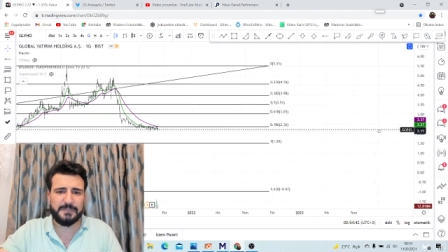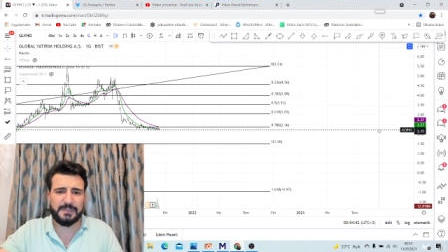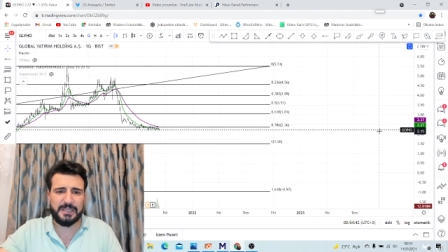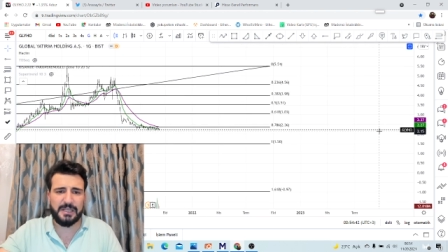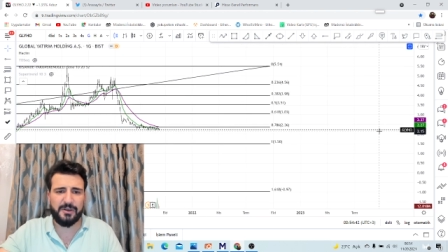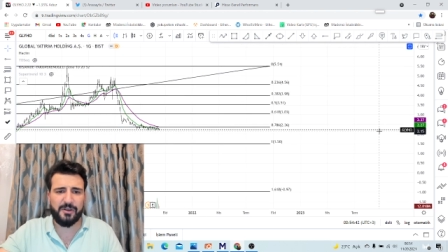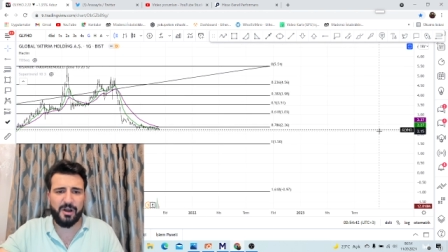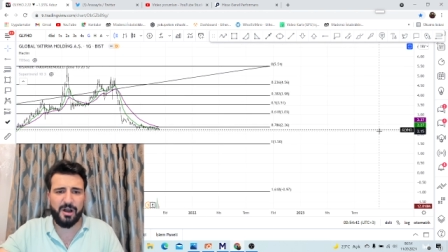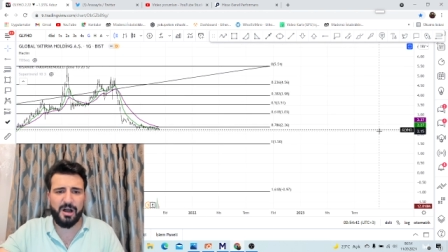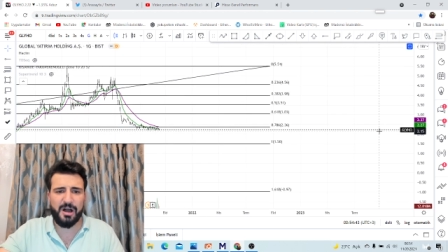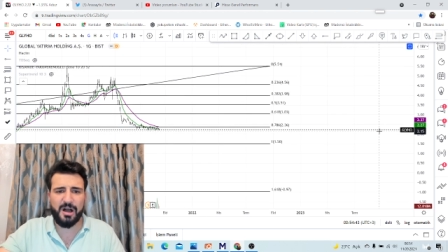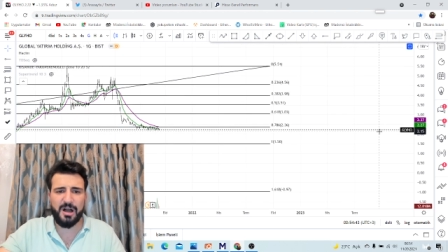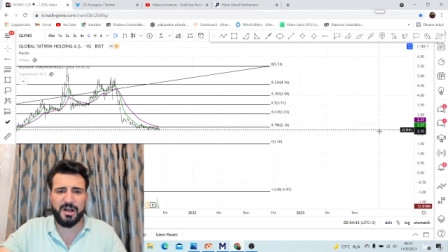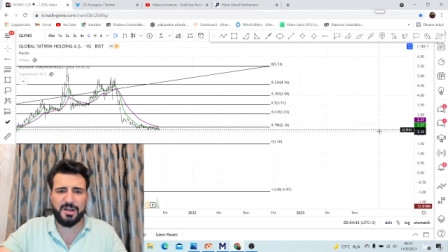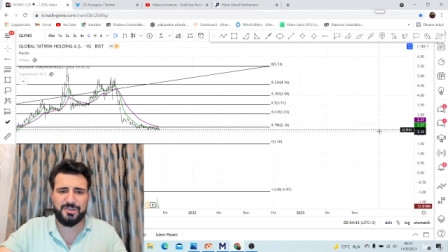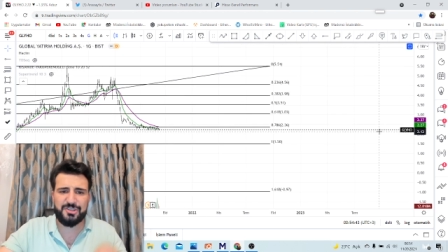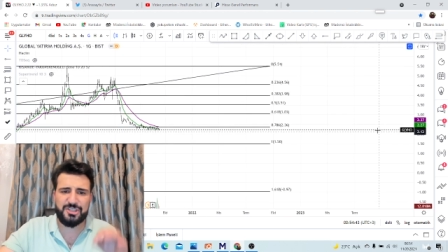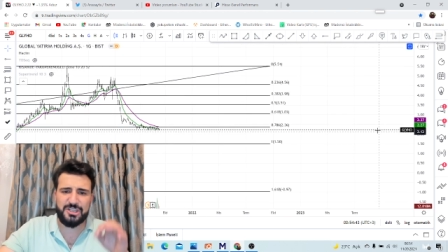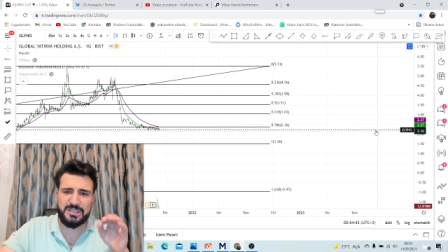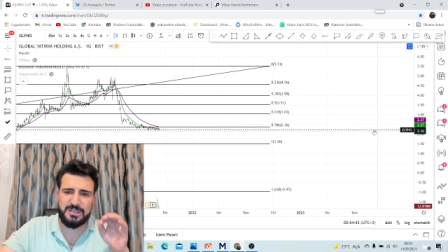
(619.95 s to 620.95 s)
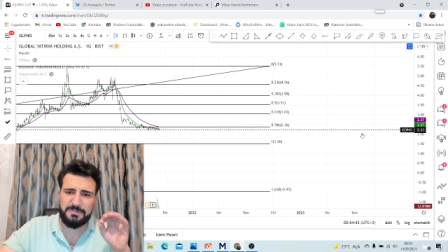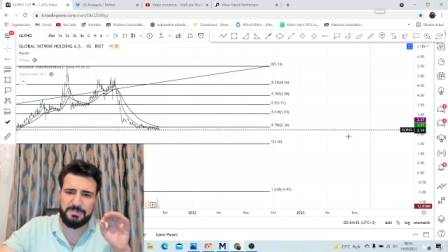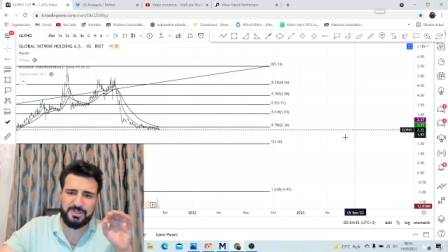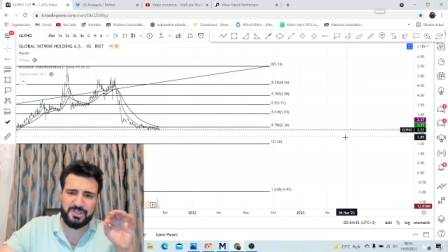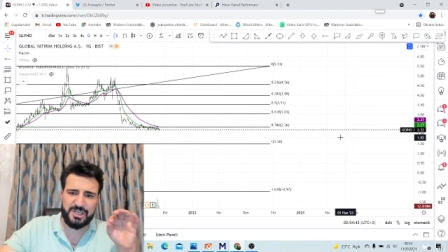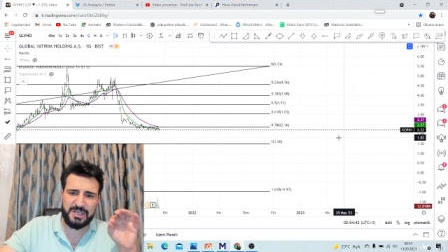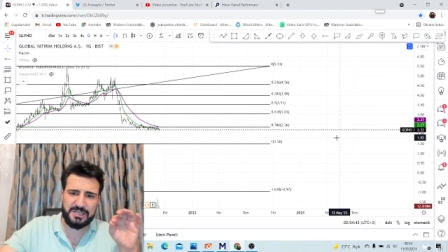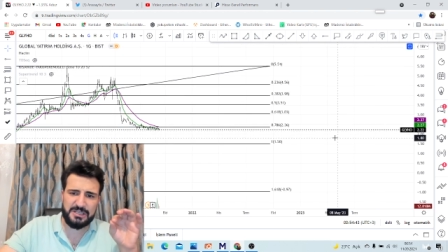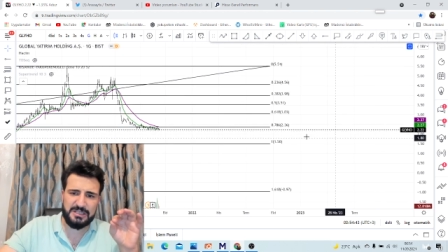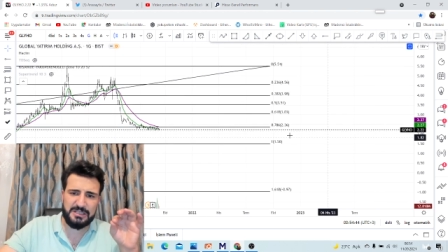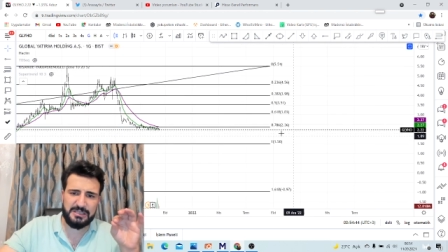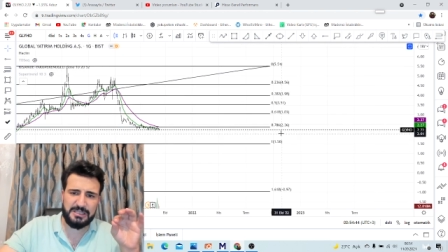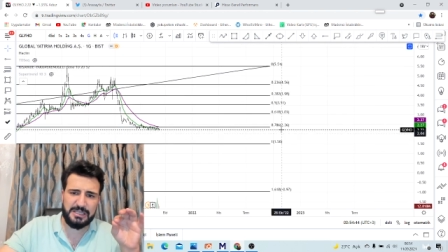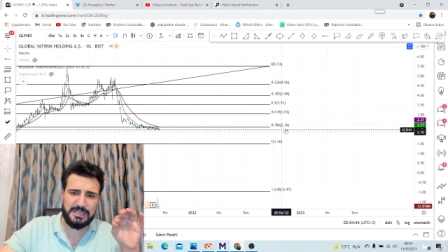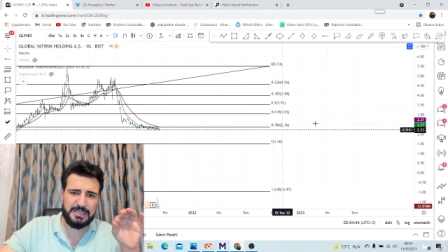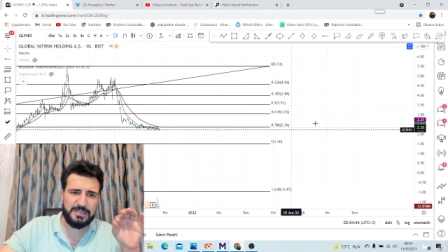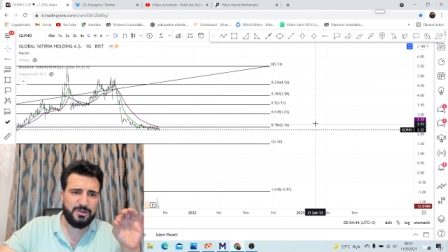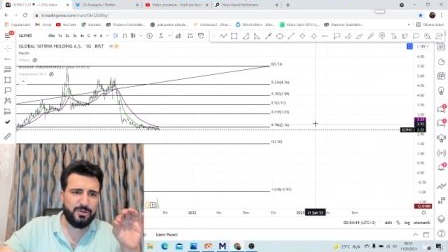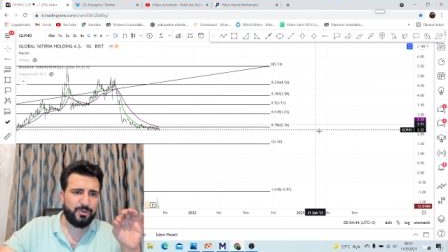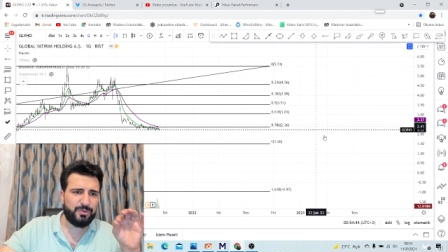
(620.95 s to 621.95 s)
Yani acil bir
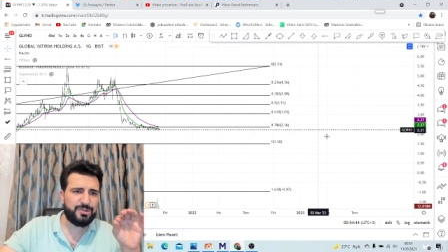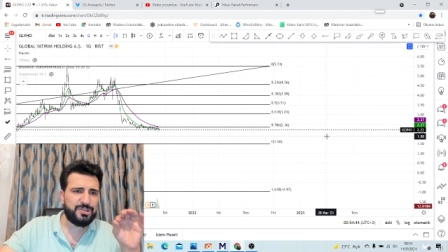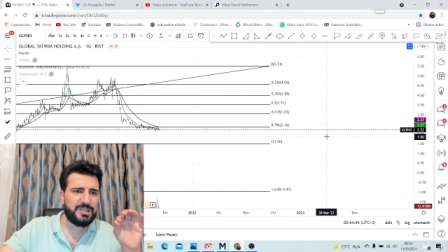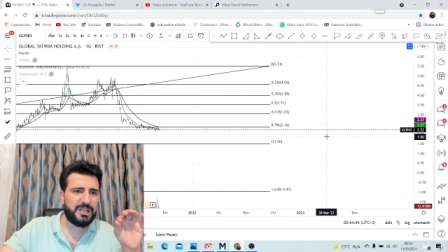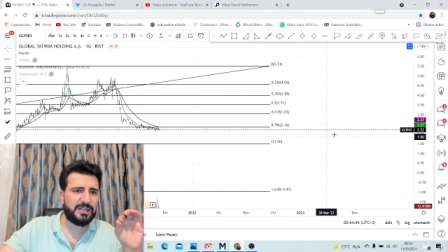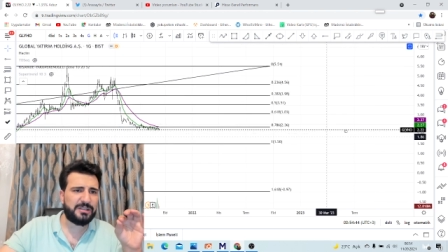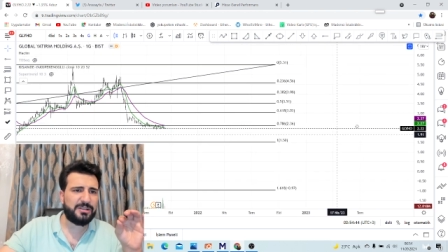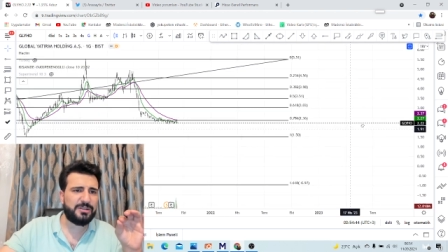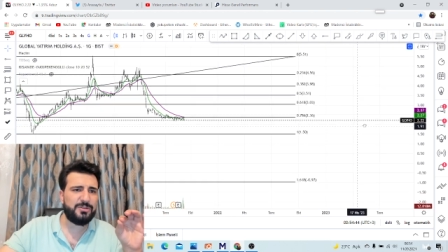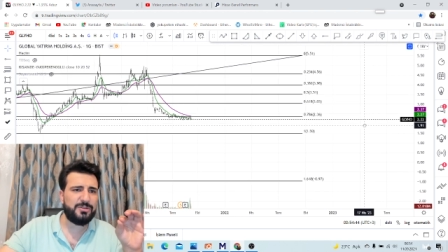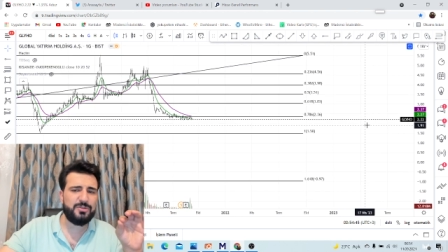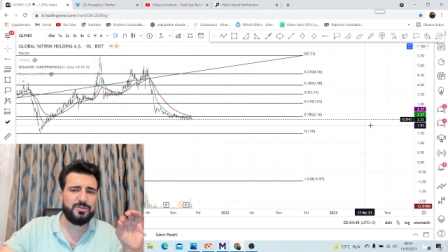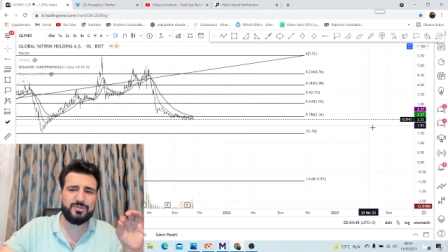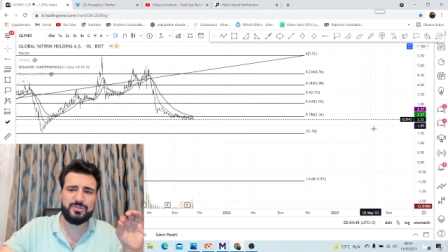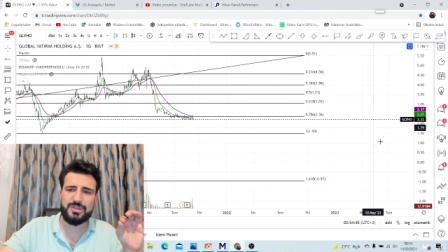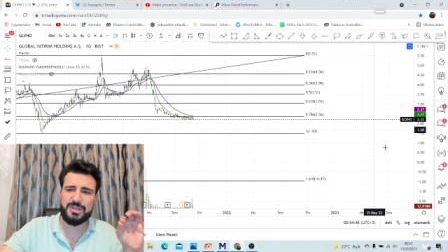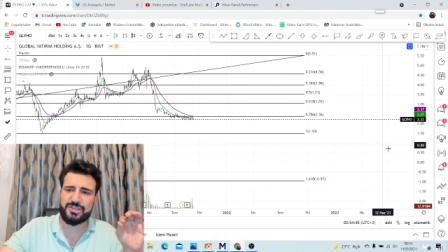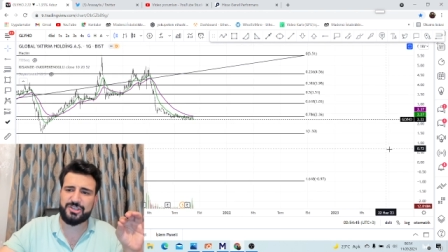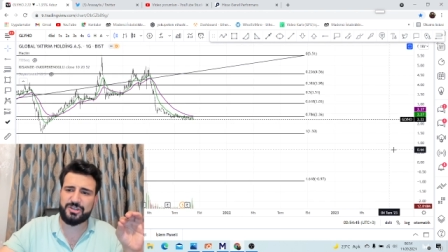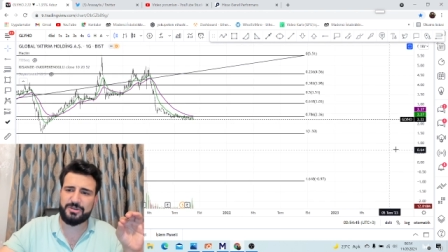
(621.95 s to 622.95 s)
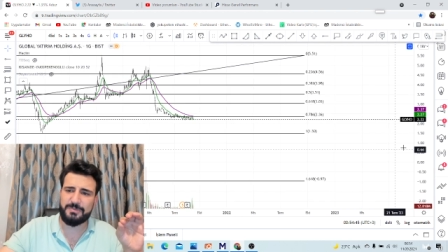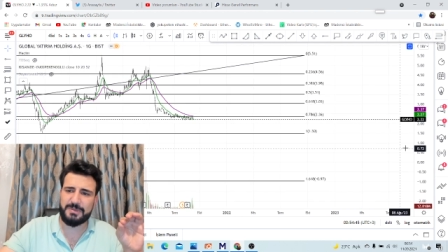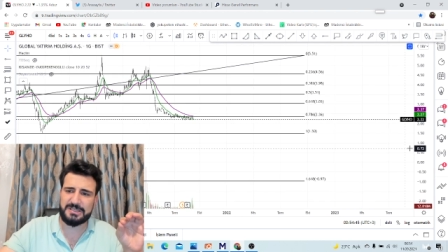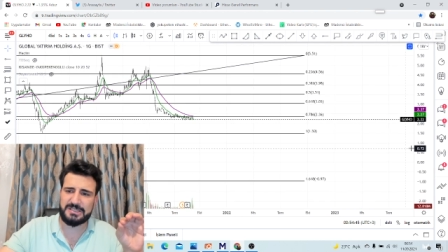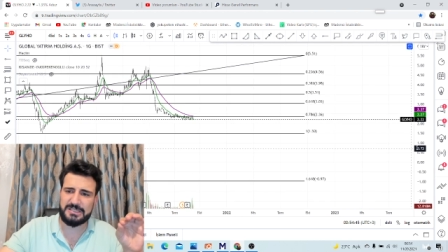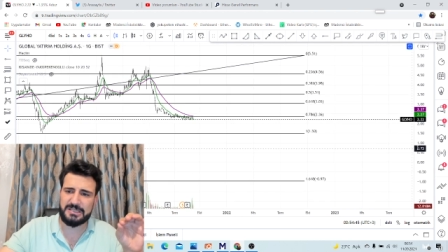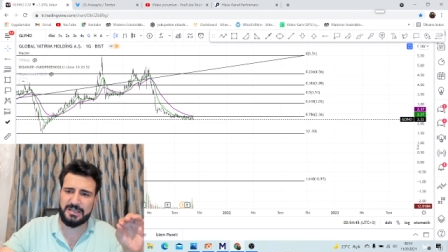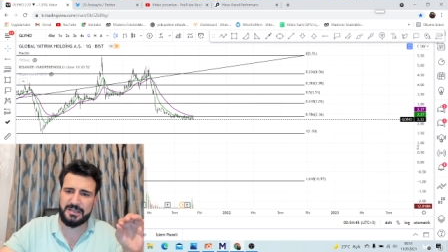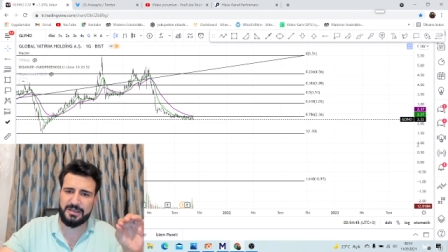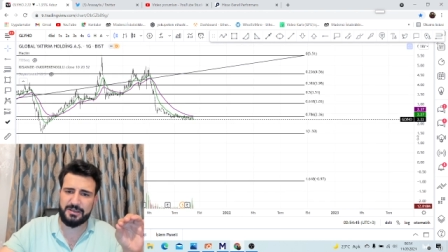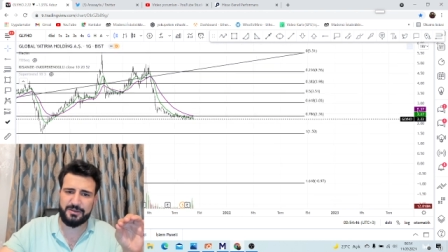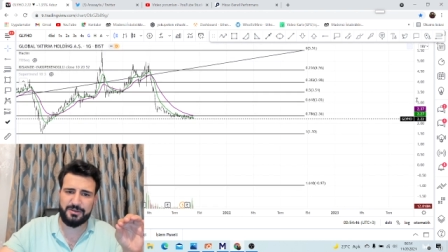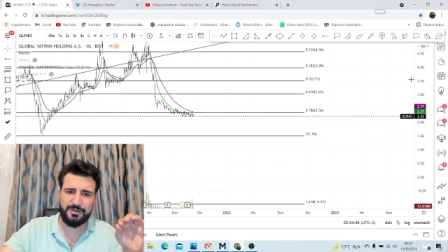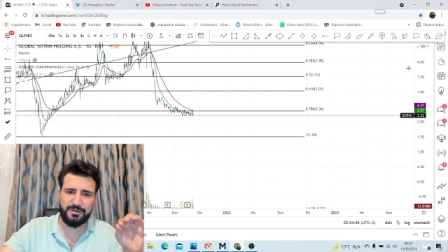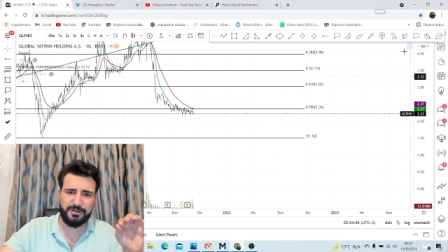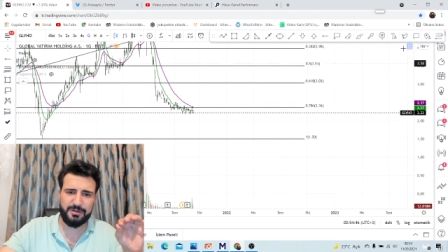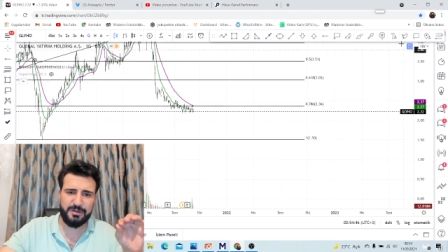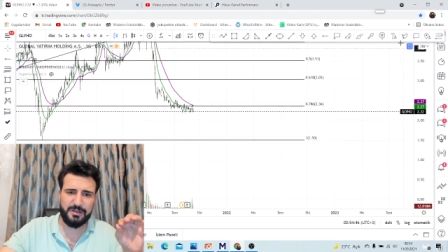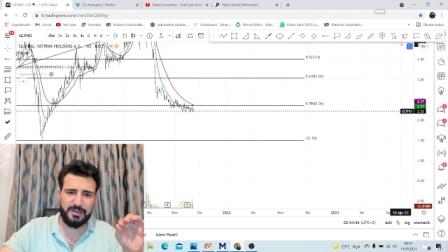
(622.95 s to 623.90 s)
şekilde 2.36'nın üstüne çıkması gerekiyor.